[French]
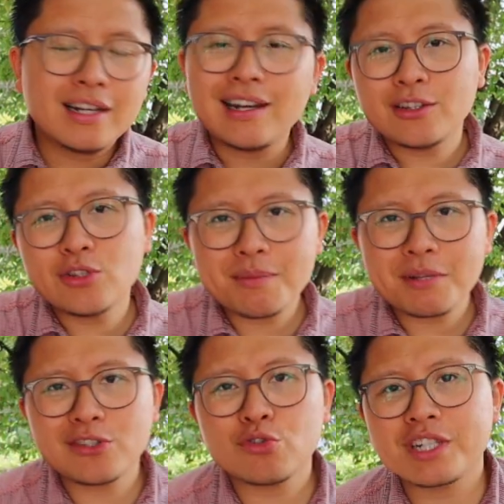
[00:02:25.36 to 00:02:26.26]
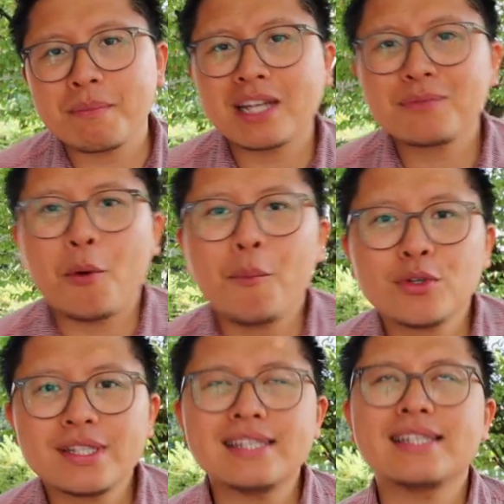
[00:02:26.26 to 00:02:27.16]
la deuxième question que j'aimerais te
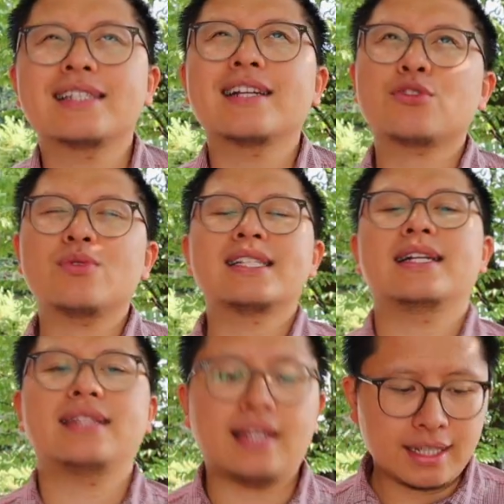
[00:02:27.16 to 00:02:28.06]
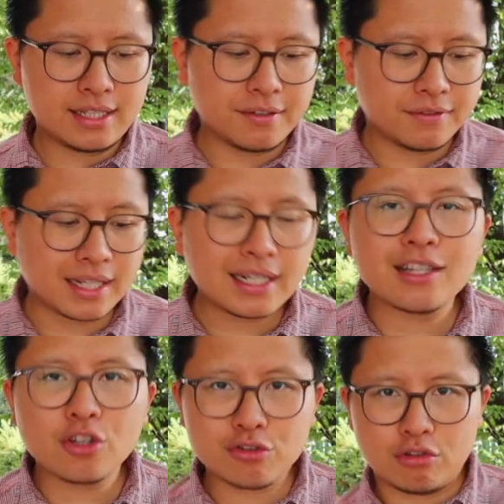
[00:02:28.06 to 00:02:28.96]
proposer, c'est quelles sont les alternatives Tu as
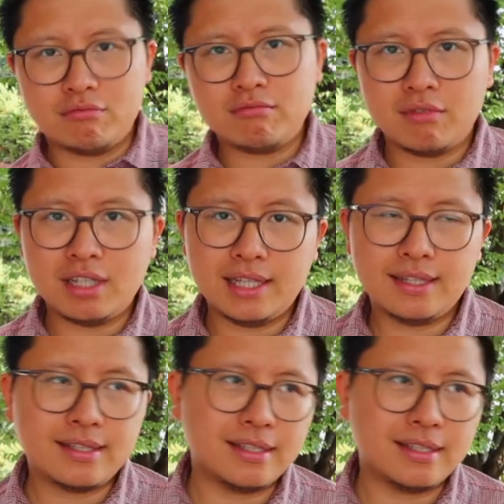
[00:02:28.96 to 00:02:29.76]
14 ans et